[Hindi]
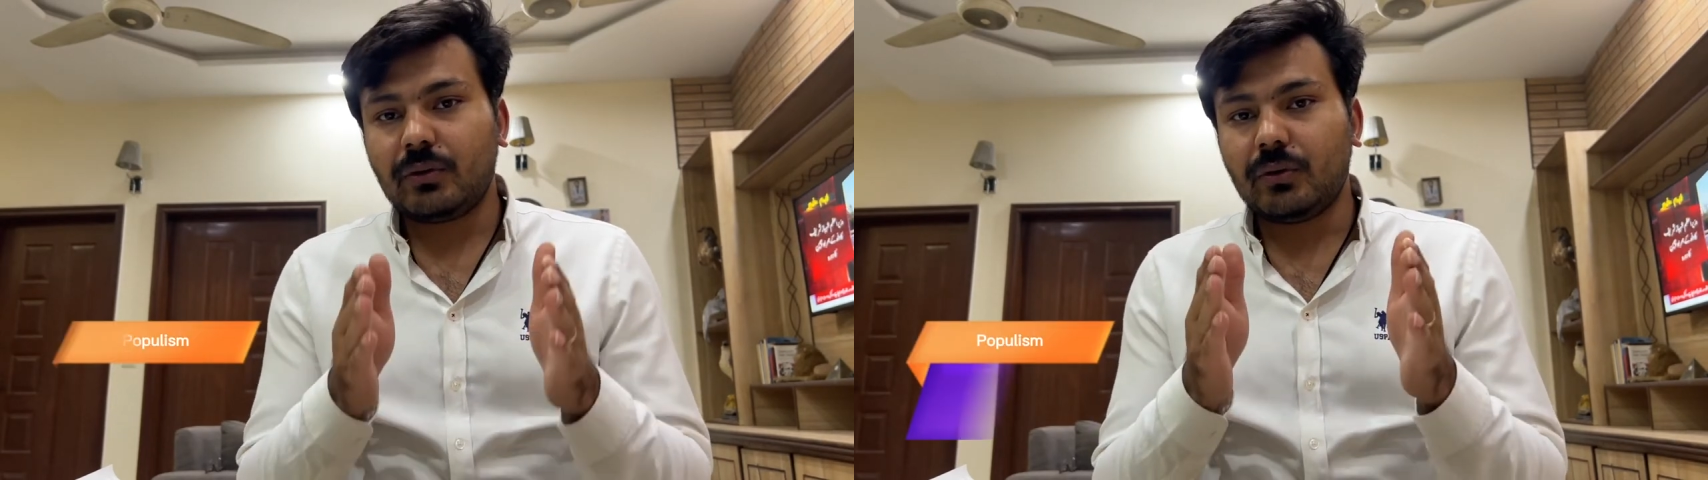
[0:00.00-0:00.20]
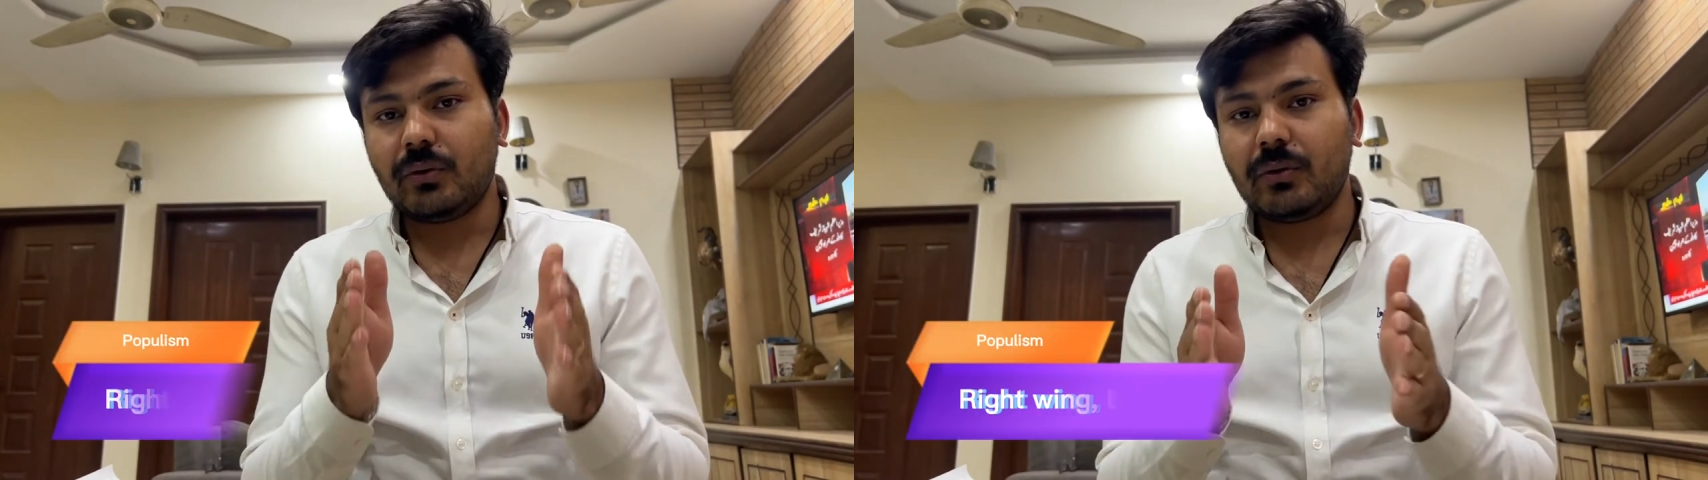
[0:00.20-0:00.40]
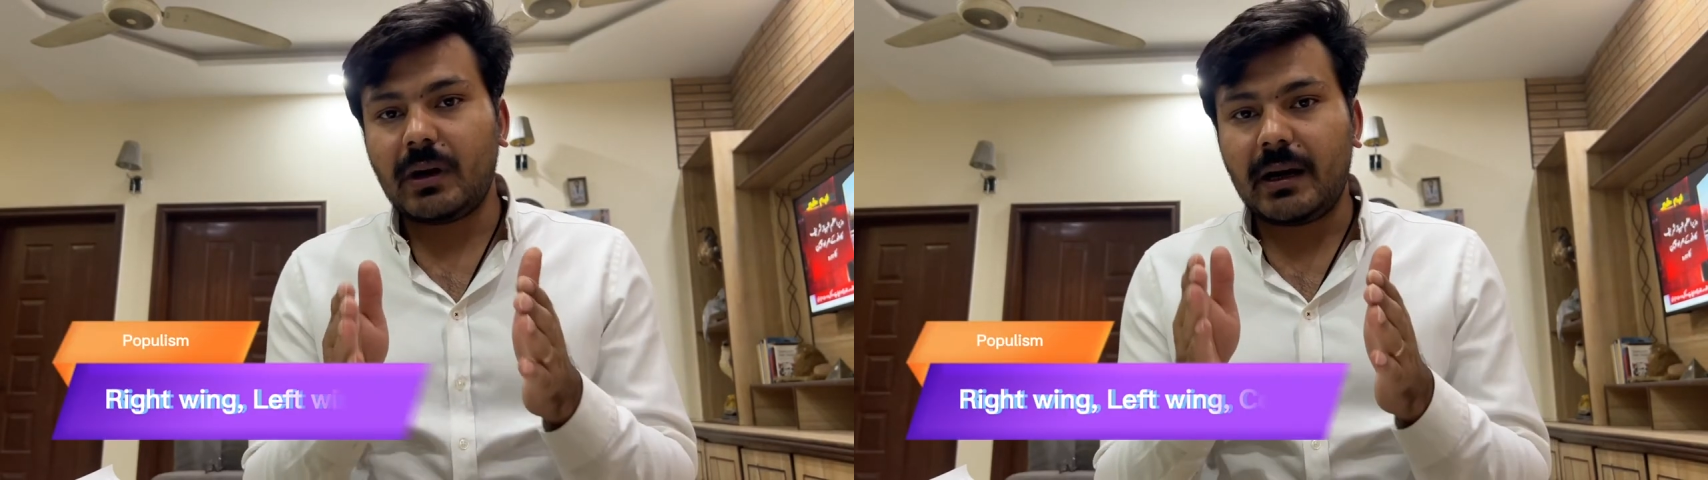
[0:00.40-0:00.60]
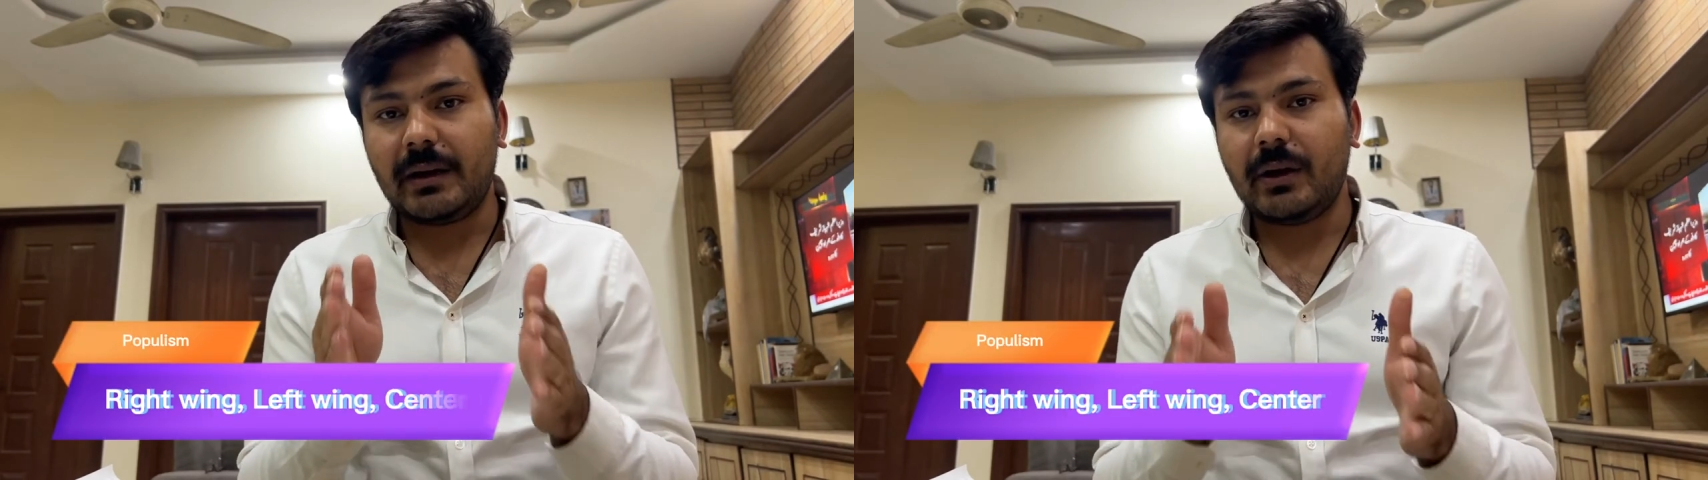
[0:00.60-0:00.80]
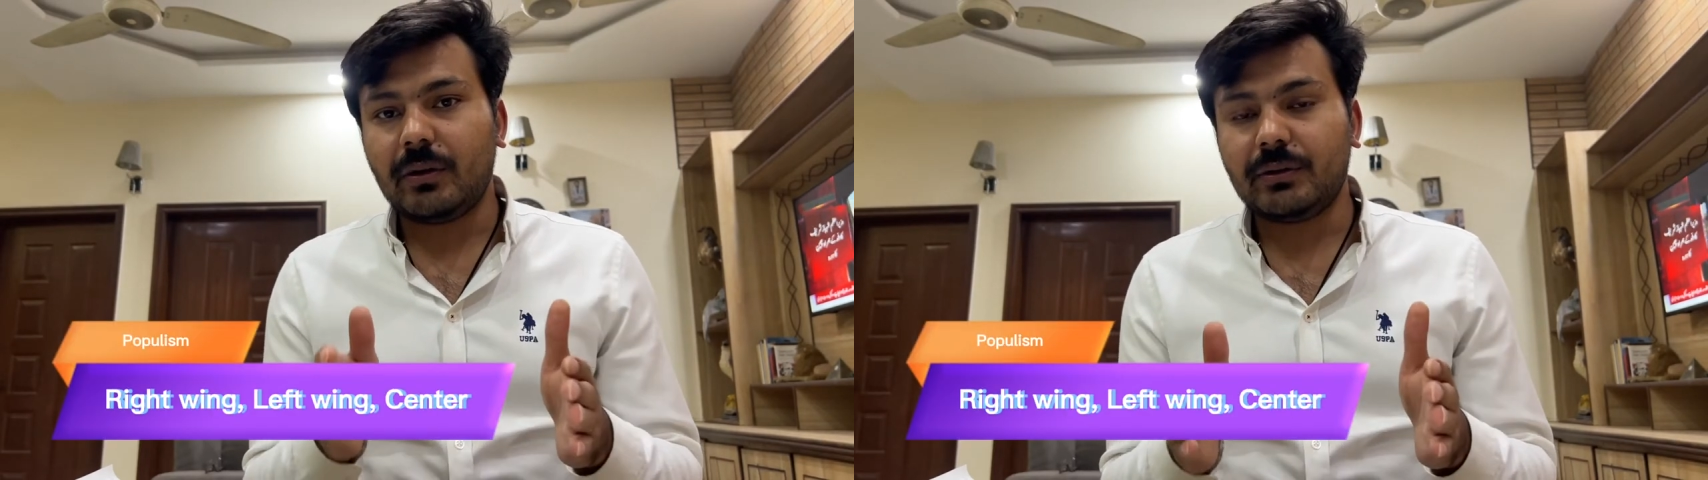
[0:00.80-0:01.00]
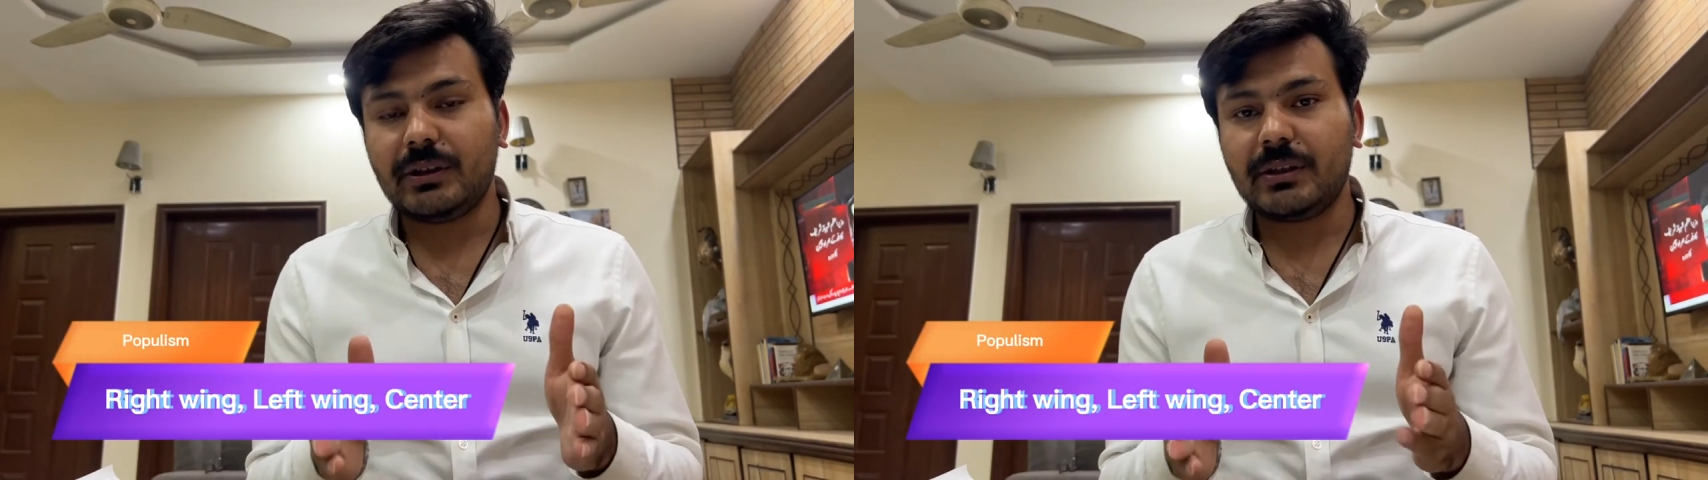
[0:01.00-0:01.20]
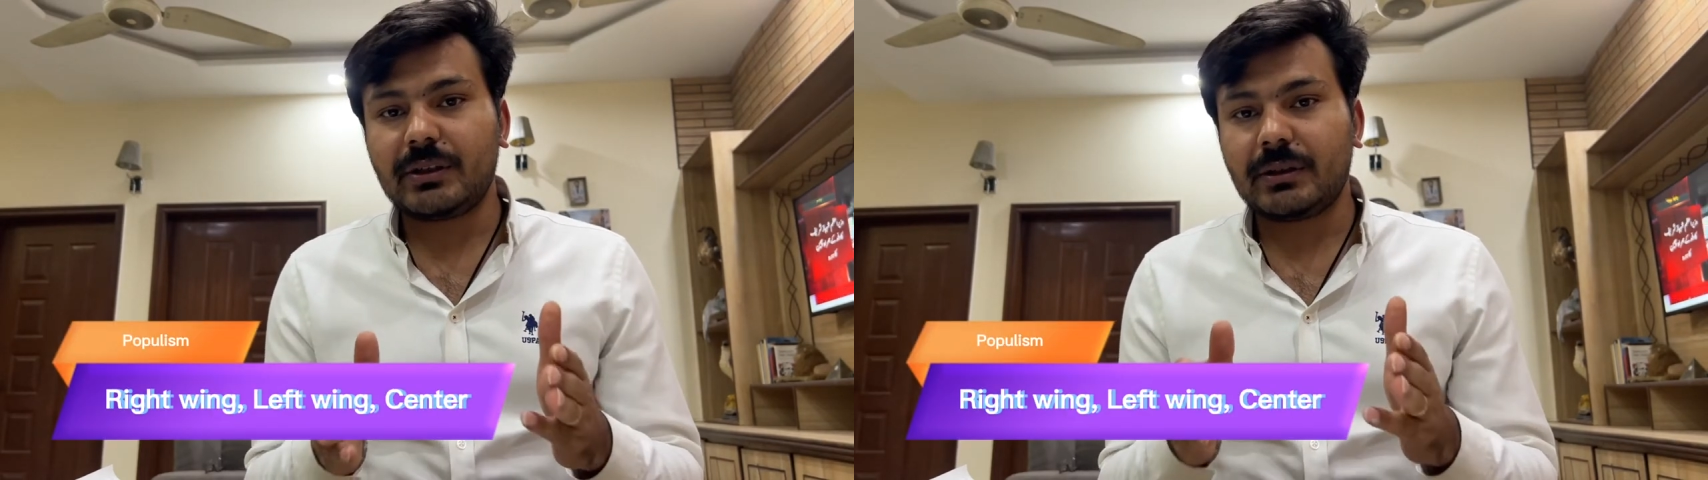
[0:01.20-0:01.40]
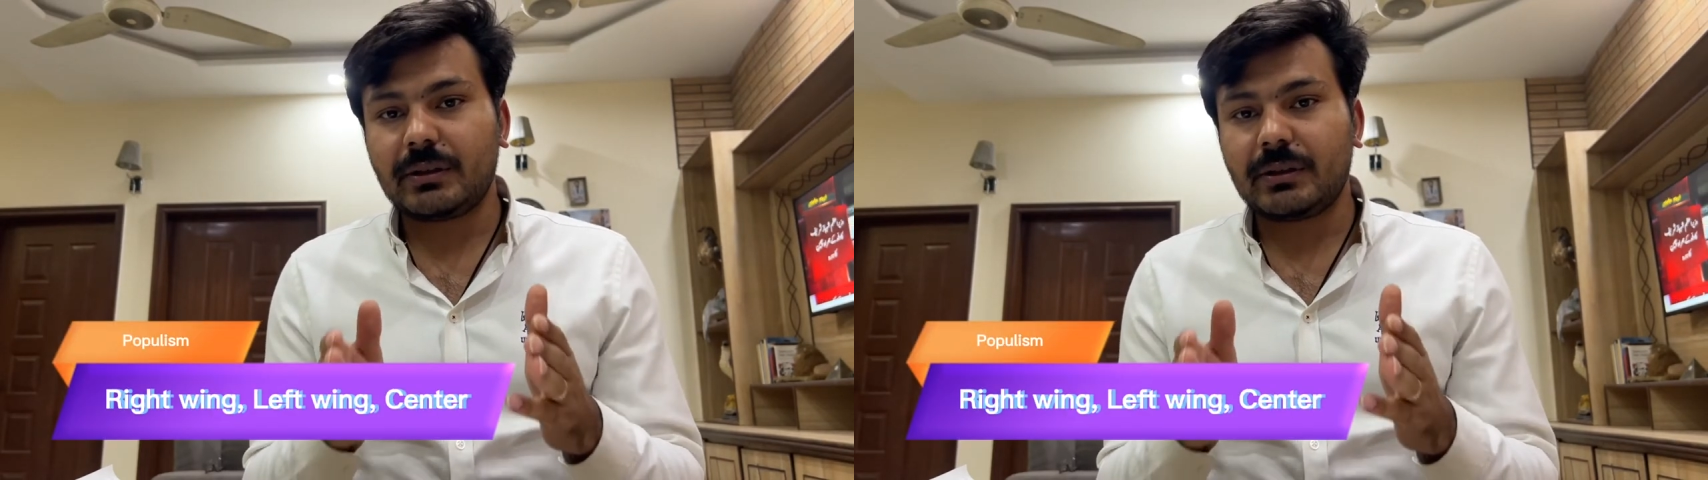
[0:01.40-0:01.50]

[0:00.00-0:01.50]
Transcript: दोनों आइडियोलॉजीज़